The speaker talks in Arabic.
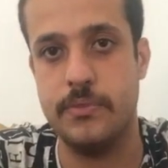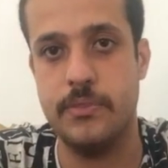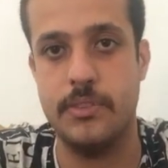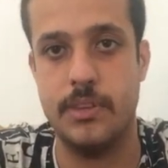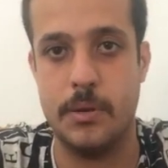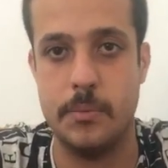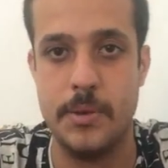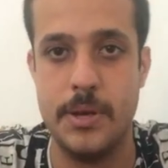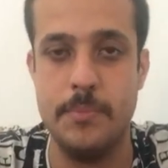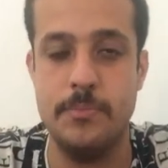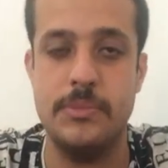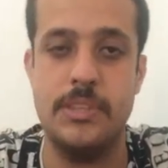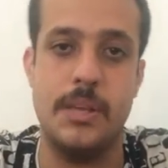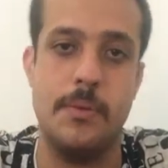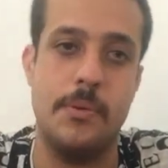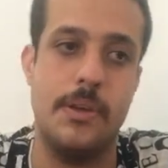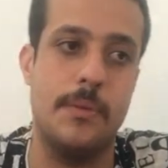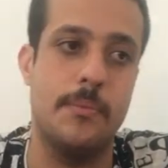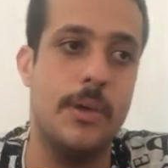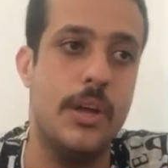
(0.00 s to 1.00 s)
تمام
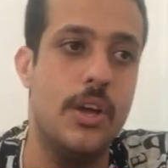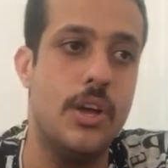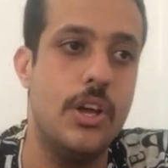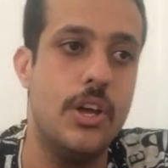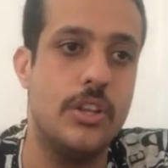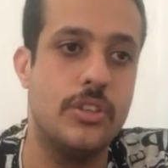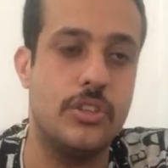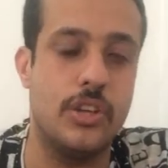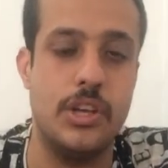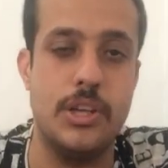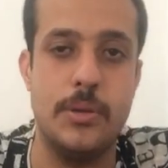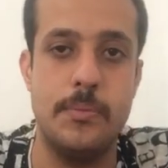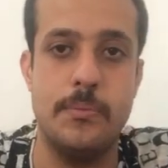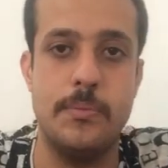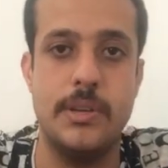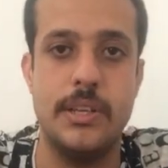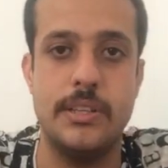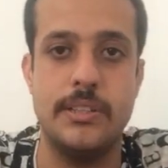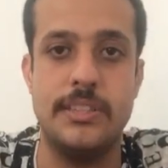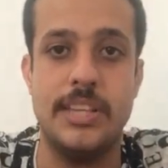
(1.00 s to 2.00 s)
تمام طيب
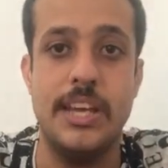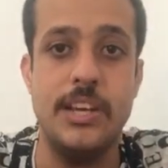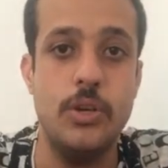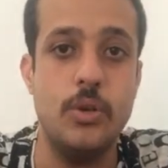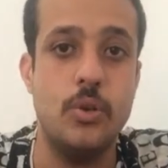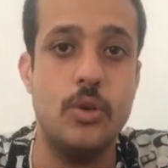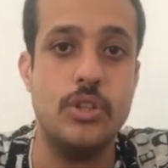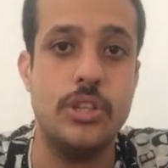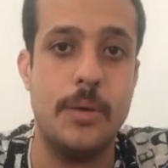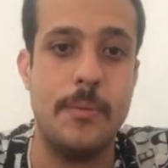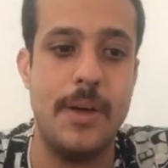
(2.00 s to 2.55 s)
تاني نقطة